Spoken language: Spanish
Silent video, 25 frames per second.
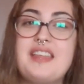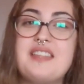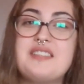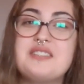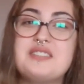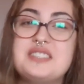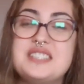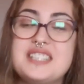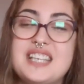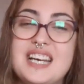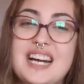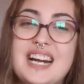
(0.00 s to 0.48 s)

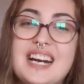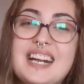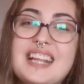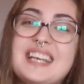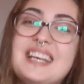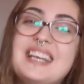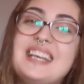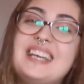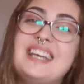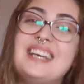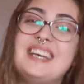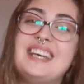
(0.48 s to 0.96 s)
de
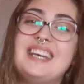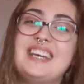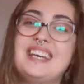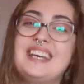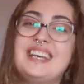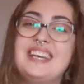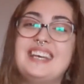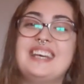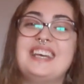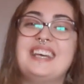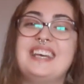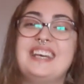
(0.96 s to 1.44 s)
duchar
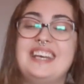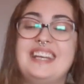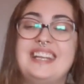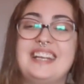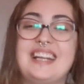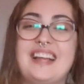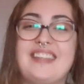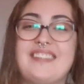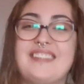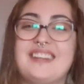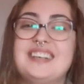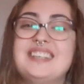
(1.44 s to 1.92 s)
y, y
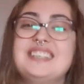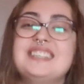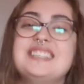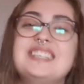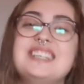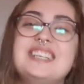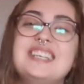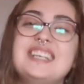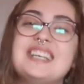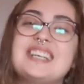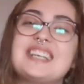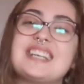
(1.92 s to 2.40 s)
nada,
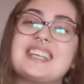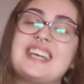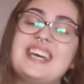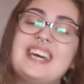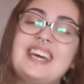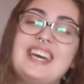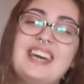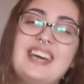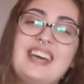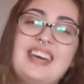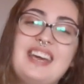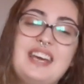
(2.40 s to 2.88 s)

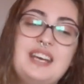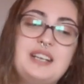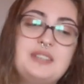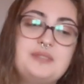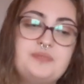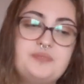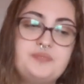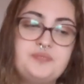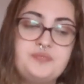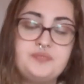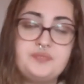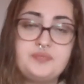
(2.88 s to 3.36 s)
que
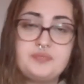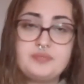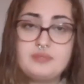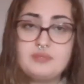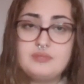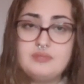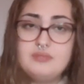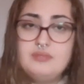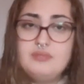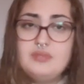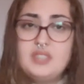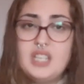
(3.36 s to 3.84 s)

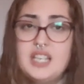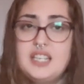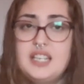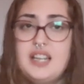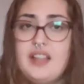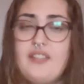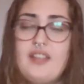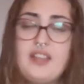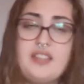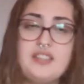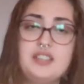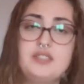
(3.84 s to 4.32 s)
mm,
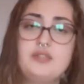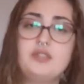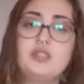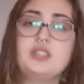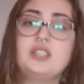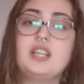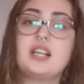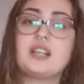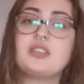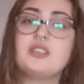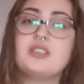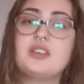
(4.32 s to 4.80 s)
nada,
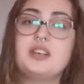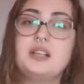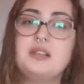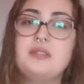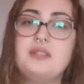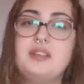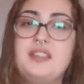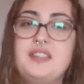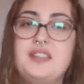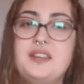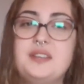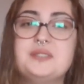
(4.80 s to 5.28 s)
disfrutar con el
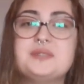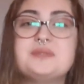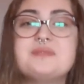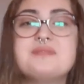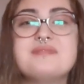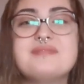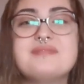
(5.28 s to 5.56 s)
vídeo.